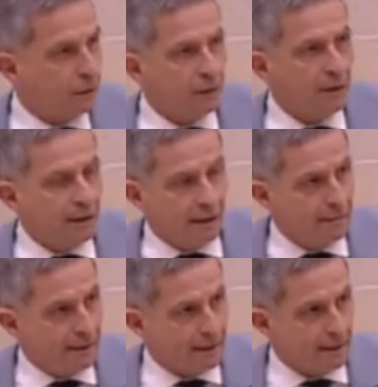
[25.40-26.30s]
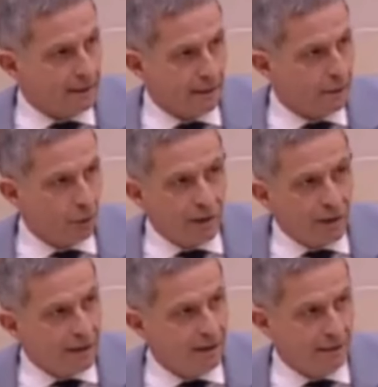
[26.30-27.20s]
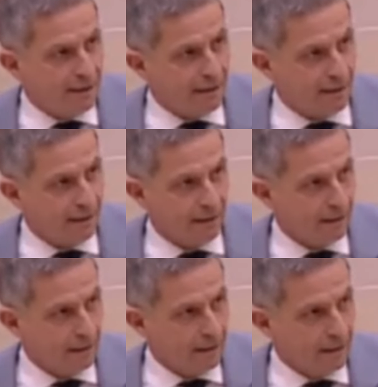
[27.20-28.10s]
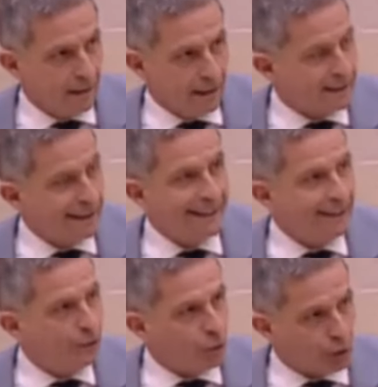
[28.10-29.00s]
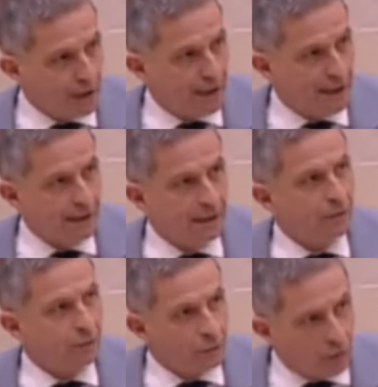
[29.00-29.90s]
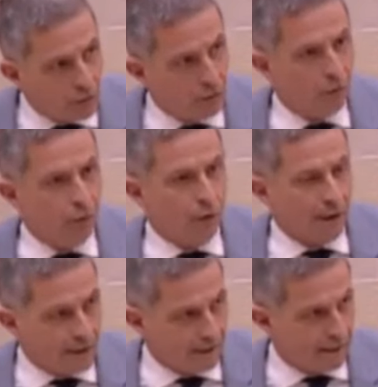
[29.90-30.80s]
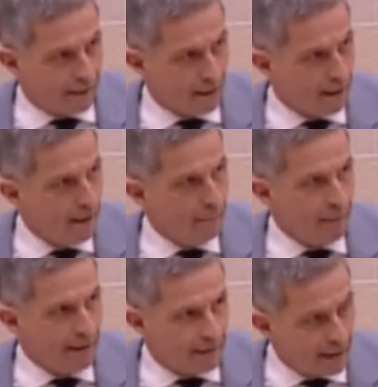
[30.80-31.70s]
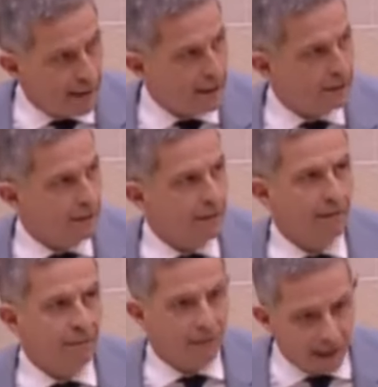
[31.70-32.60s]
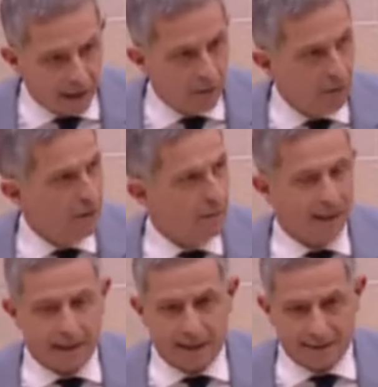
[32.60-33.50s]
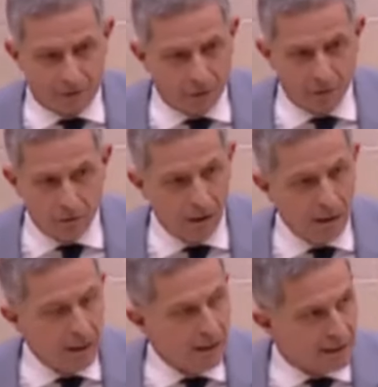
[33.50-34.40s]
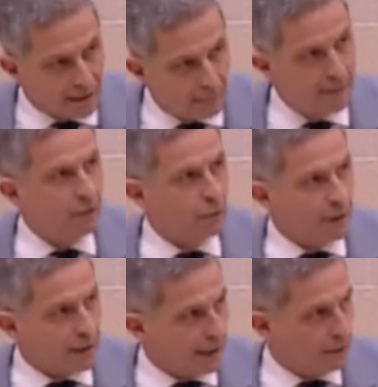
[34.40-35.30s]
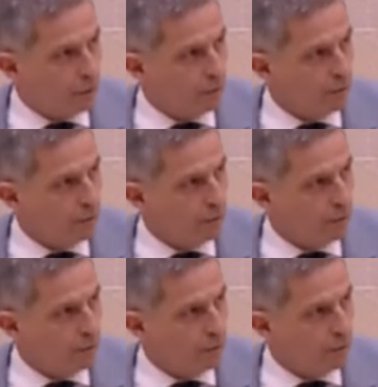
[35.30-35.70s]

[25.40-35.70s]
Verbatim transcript: no tienen límite, no tienen límite. Es que intoxican todo lo que dicen. Mentiras, fango, imaginación, siempre intoxicando.